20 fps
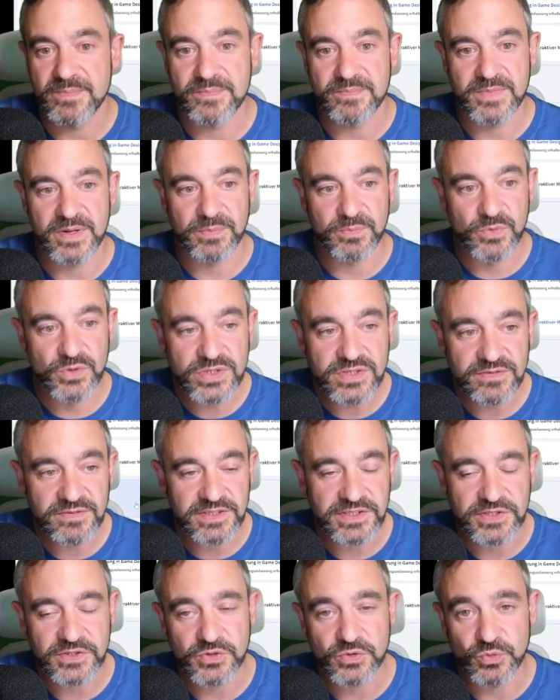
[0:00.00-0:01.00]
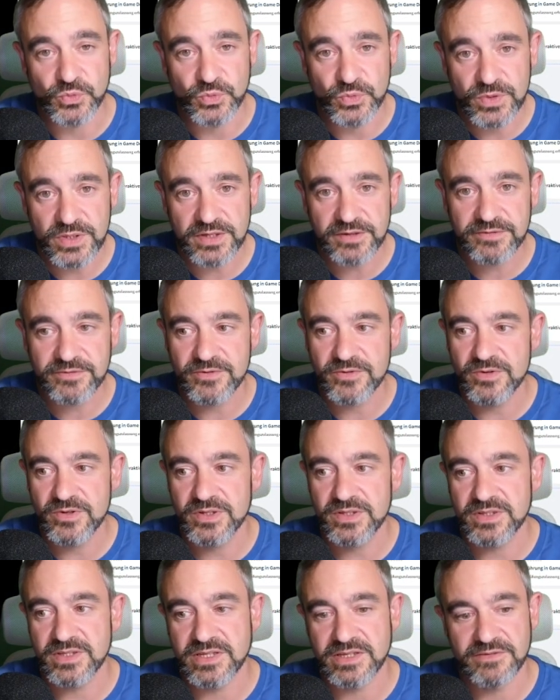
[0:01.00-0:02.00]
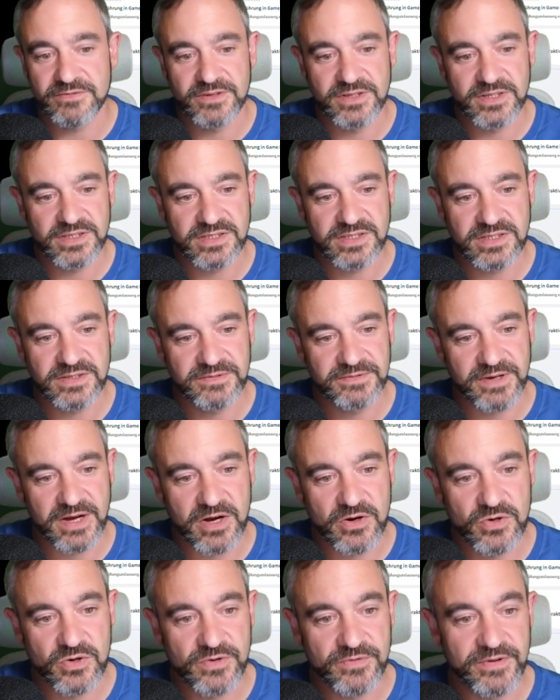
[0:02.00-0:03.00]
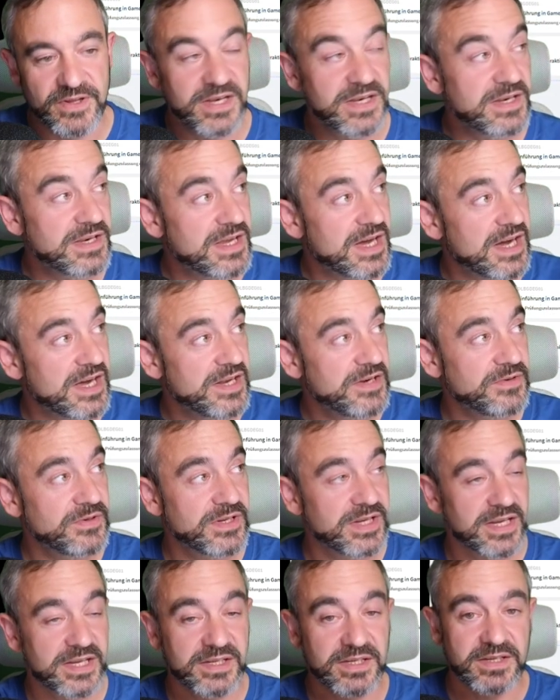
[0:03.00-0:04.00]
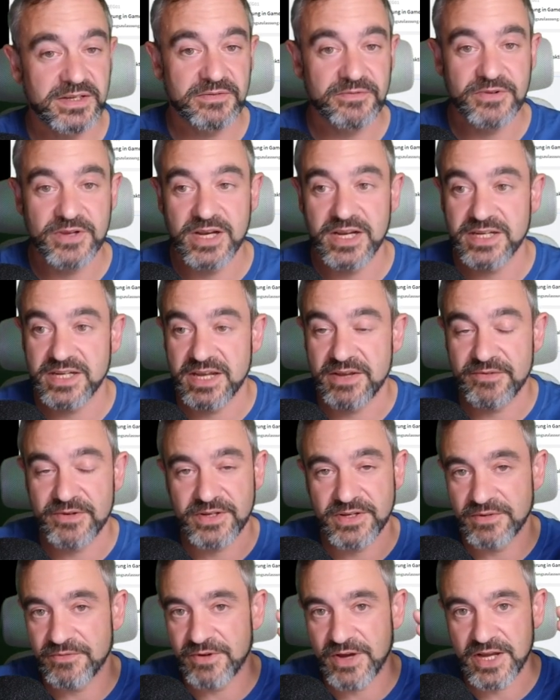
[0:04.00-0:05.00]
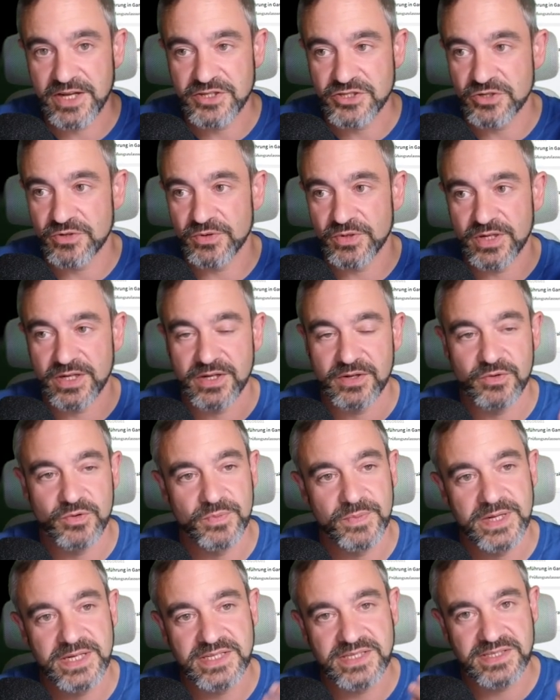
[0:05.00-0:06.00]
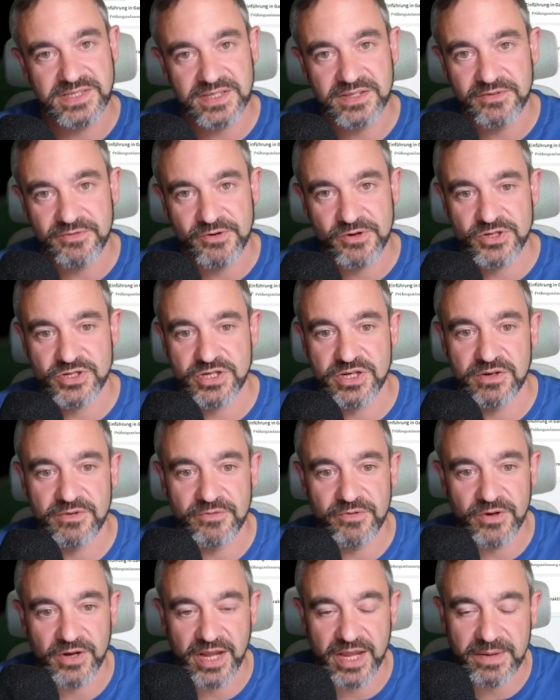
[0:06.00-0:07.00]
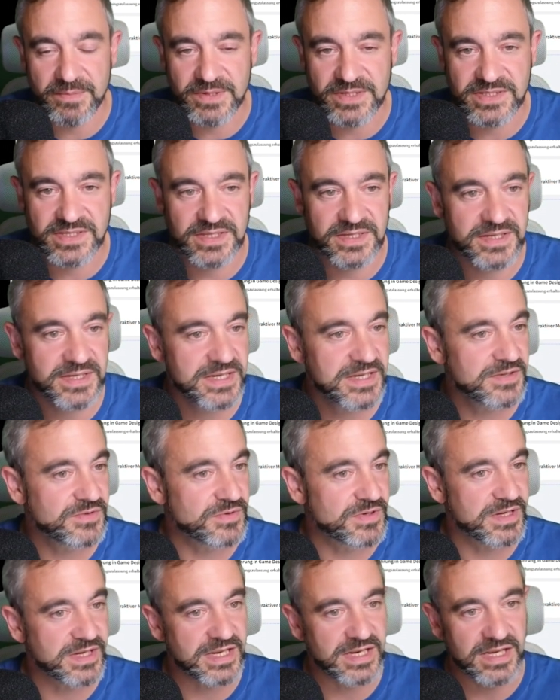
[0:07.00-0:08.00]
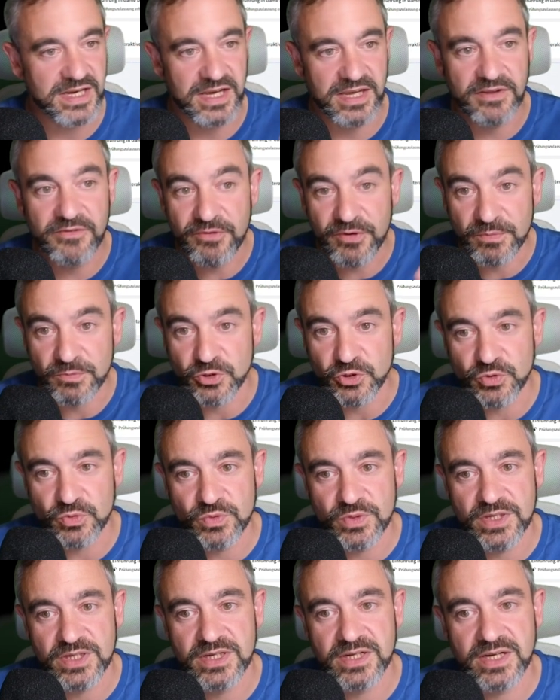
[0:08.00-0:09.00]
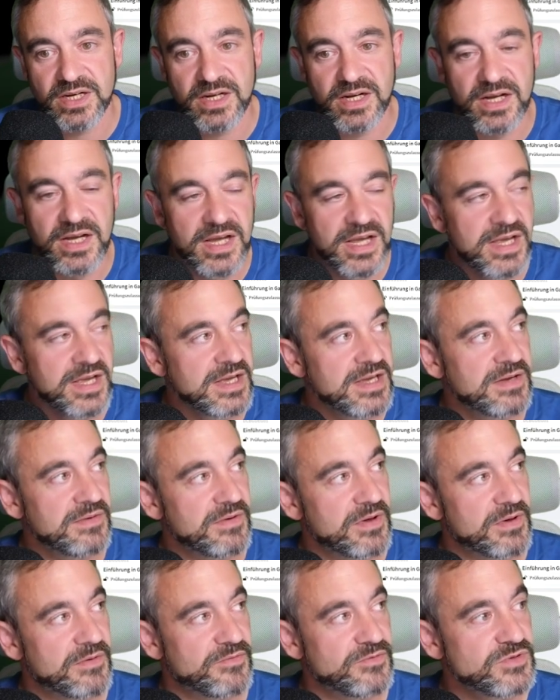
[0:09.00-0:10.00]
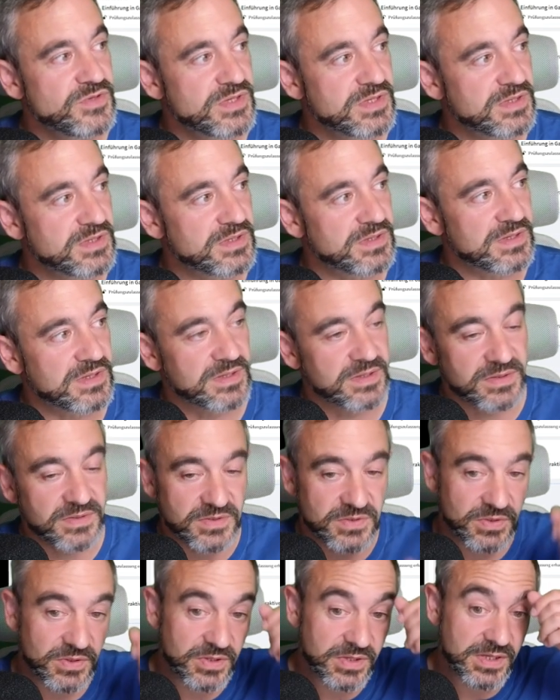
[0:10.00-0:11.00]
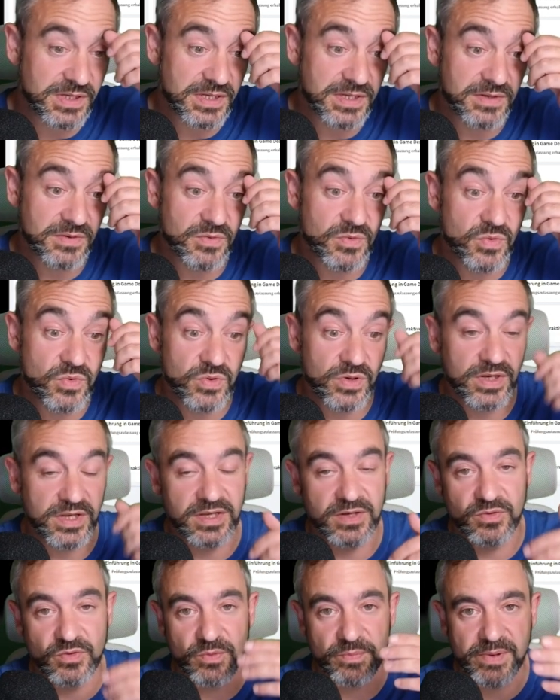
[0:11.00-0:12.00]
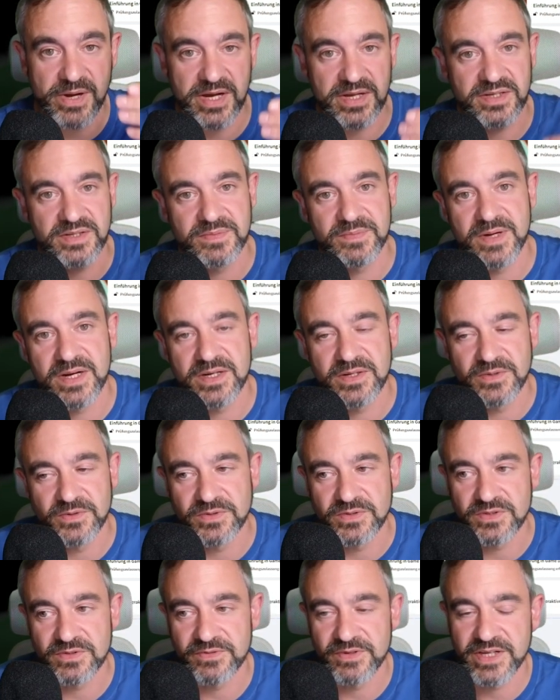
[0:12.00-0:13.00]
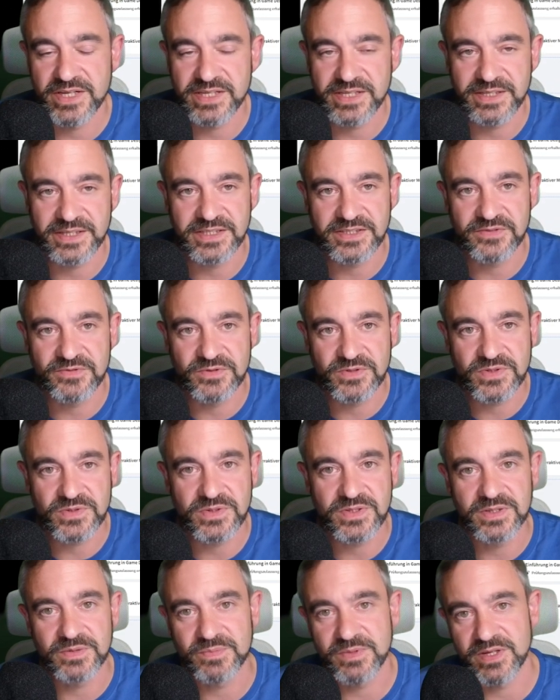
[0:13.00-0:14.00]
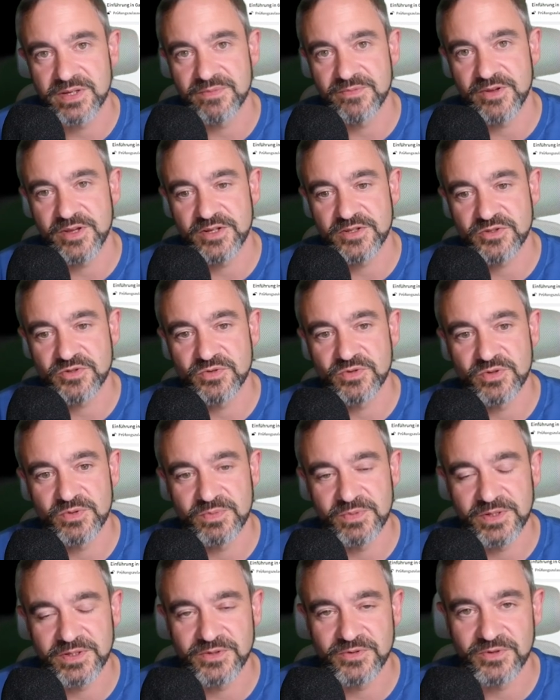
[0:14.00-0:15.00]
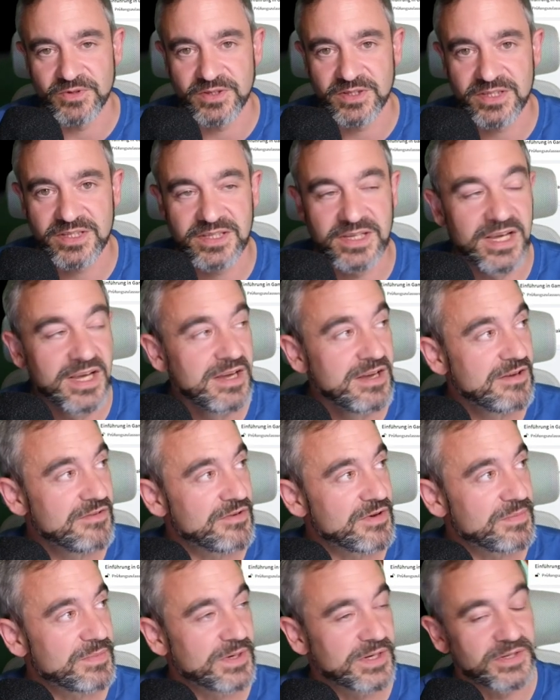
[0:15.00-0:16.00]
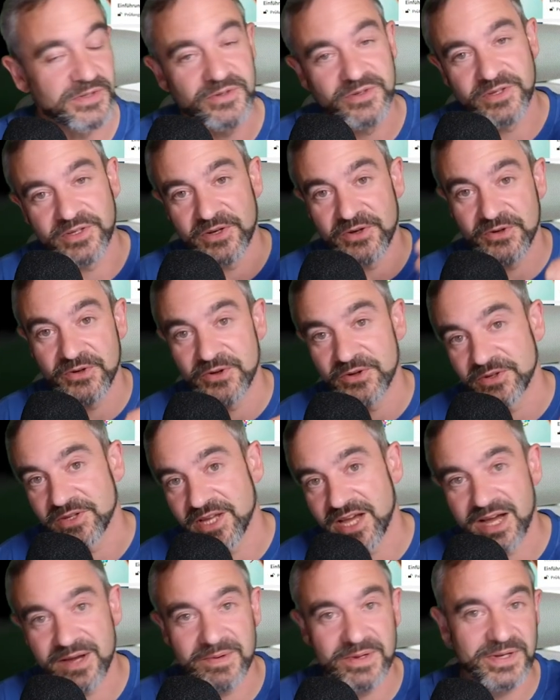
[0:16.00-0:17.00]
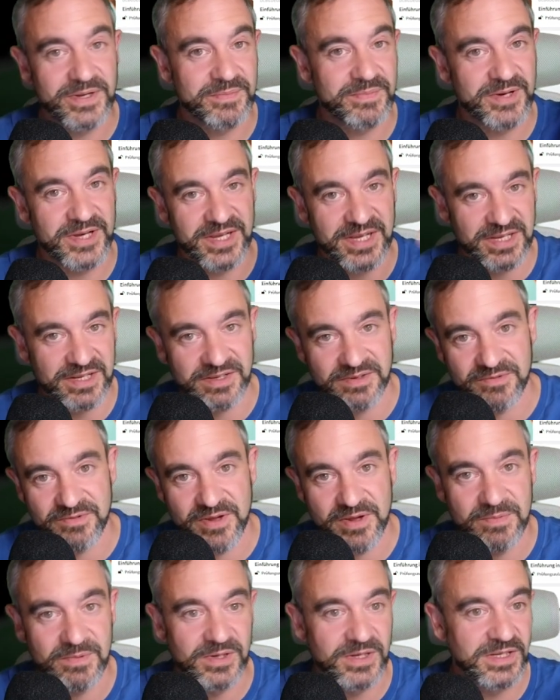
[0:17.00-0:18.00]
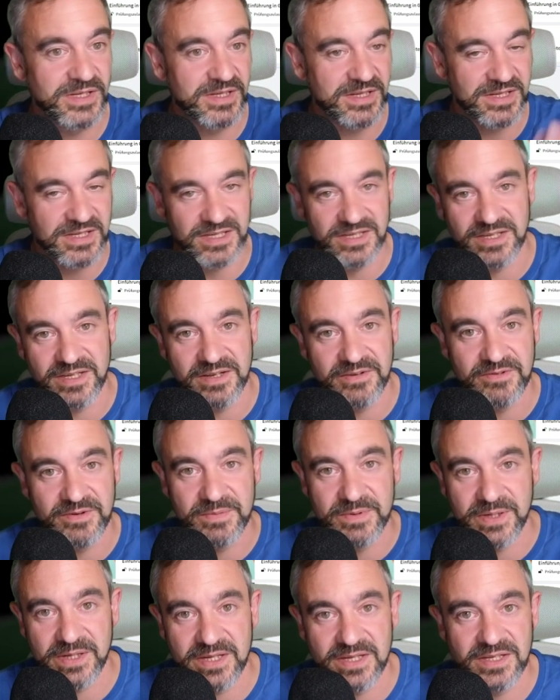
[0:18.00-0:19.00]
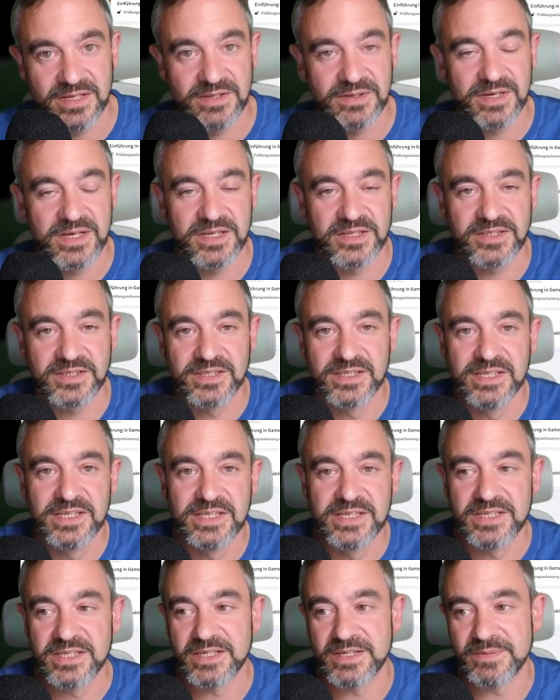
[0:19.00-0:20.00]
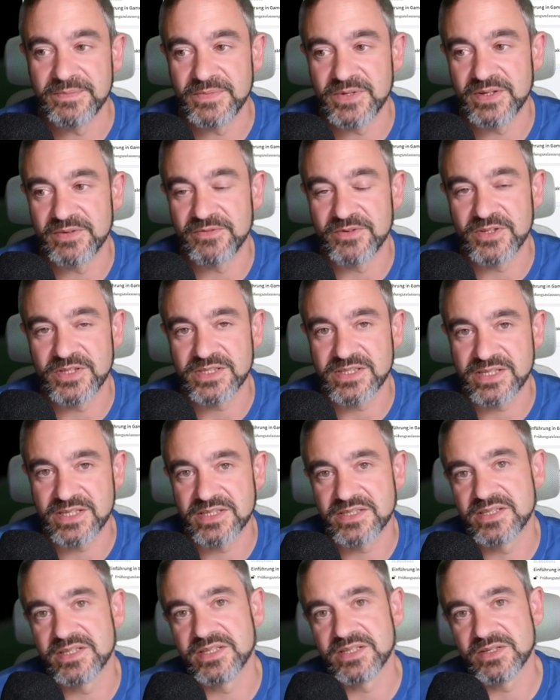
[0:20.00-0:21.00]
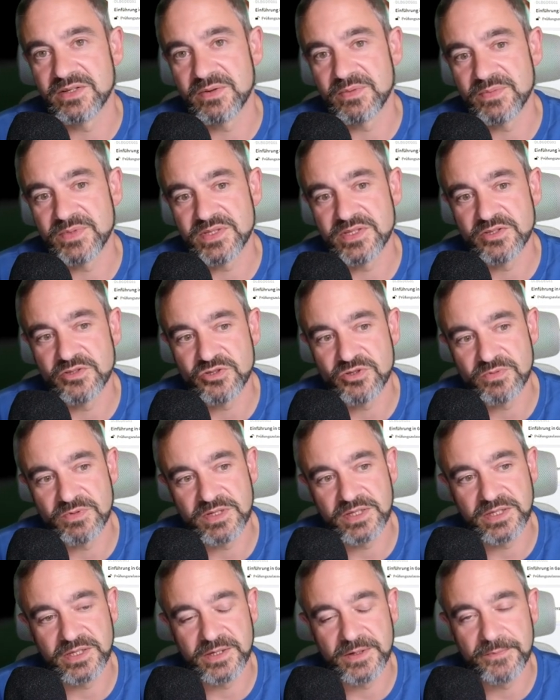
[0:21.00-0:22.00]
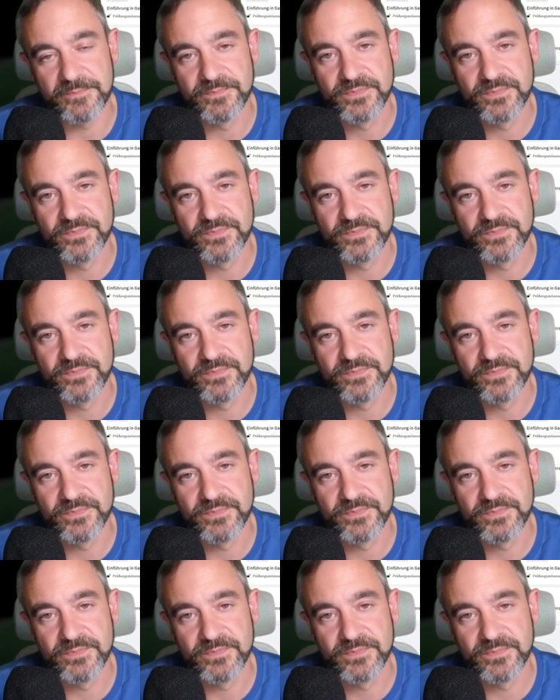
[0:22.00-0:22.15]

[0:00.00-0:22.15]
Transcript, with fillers: man muss was tun dafür, definitiv, auch wenn der eine oder andere vielleicht einfach eine falsche oder eine romantisierte Vorstellung von Game Design hat oder generell vom Studiengang äh, Füße äh, zurücklehnen, hochlehnen, nur Party machen und so weiter. Das funktioniert bei einem Fernstudium natürlich nicht, weil man natürlich auch noch die Arbeit dabei hat, Family, Kinder, wenn man Kinder hat. Ähm, da wird das Ganze dann ein bisschen schwieriger.